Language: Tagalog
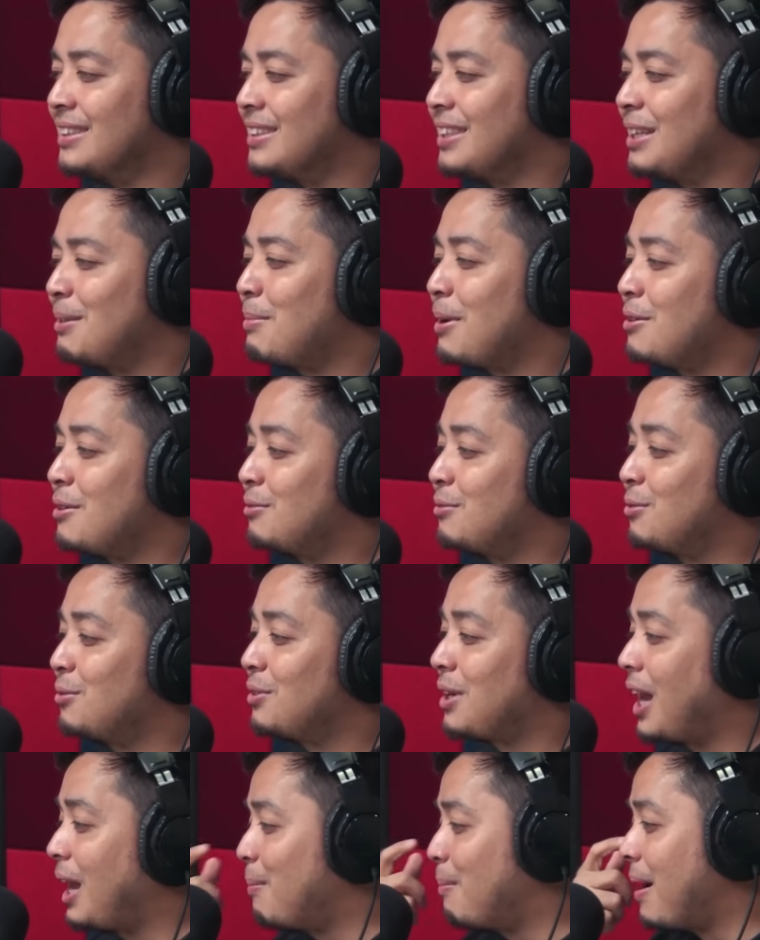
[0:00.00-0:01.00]
iba yung
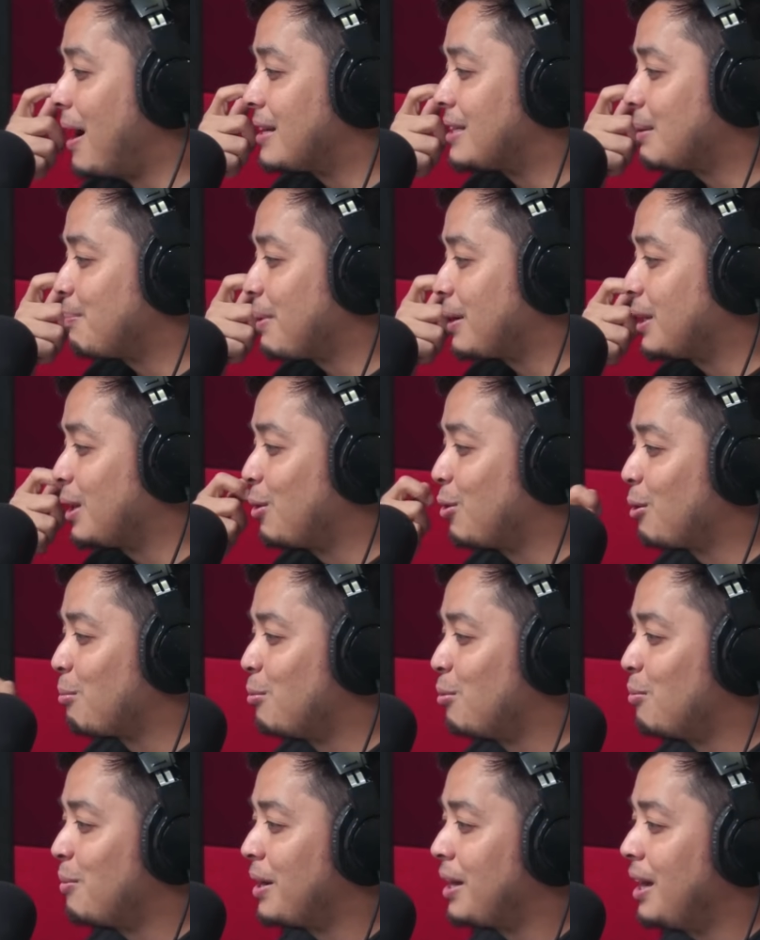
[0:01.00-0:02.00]
kalabasa pag dinor
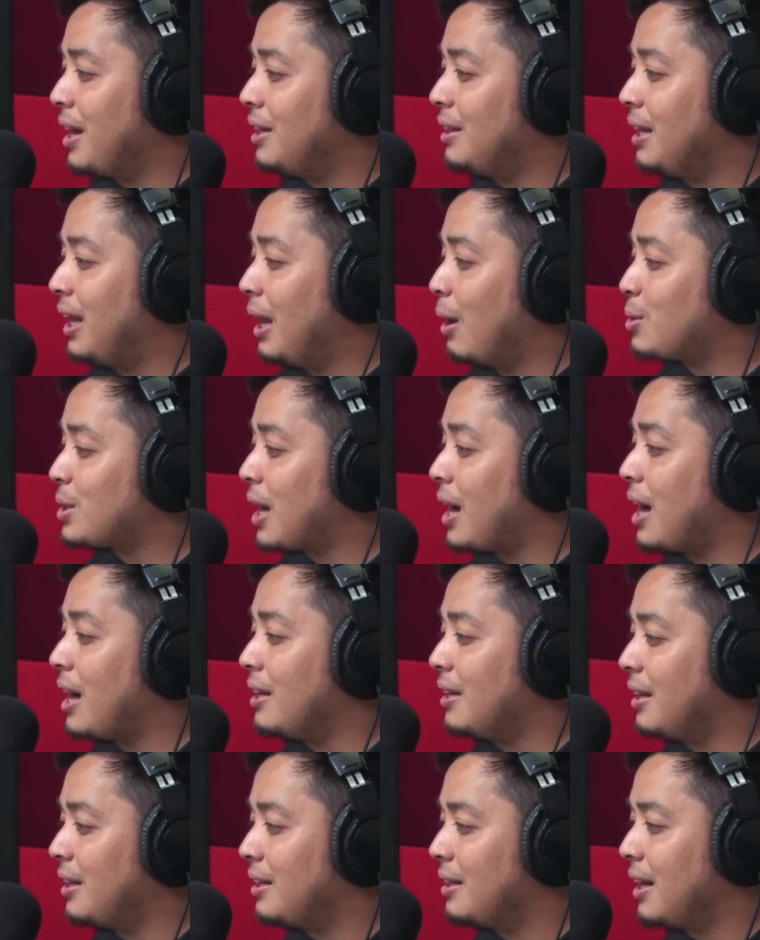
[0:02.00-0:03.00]
mo magiging dilaw sa
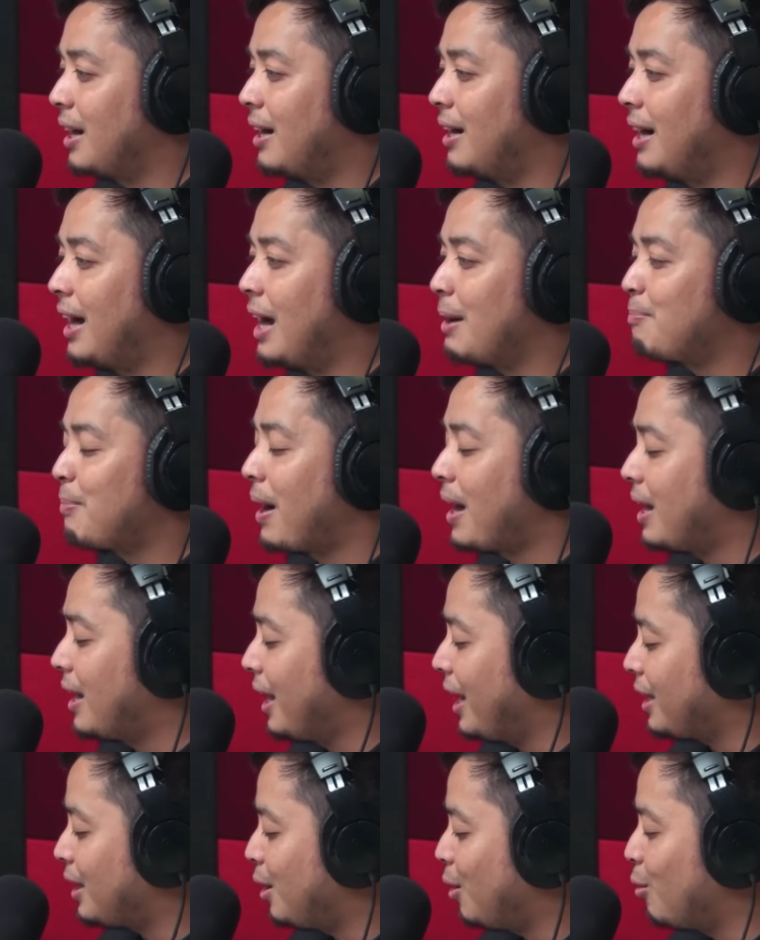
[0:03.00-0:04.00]
kanin, ay parang
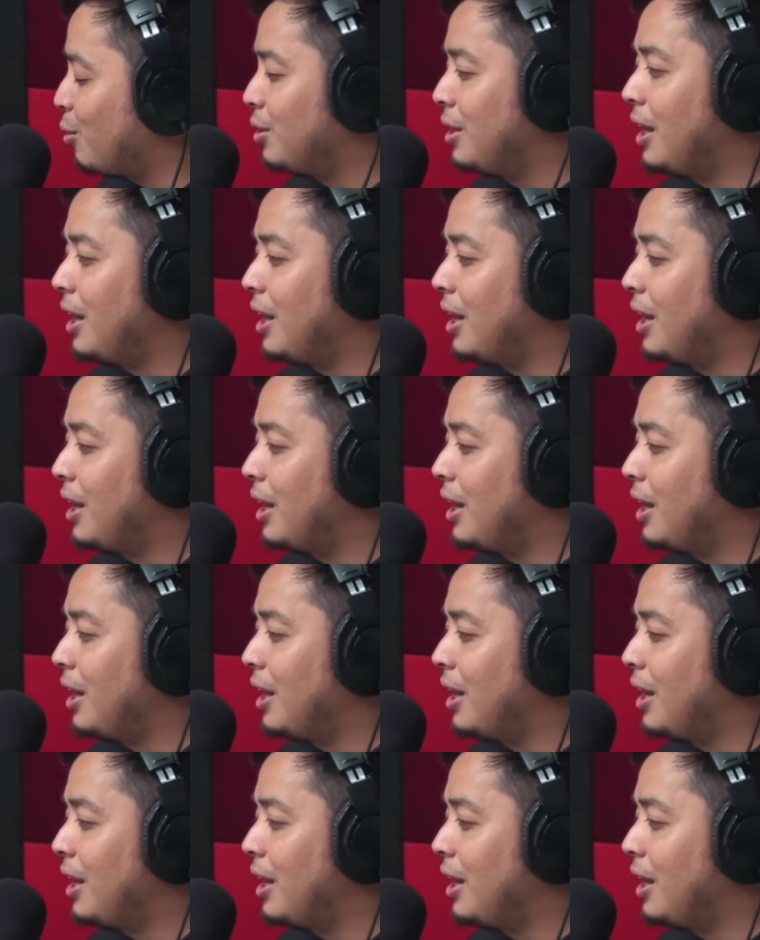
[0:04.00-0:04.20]
itlog mm.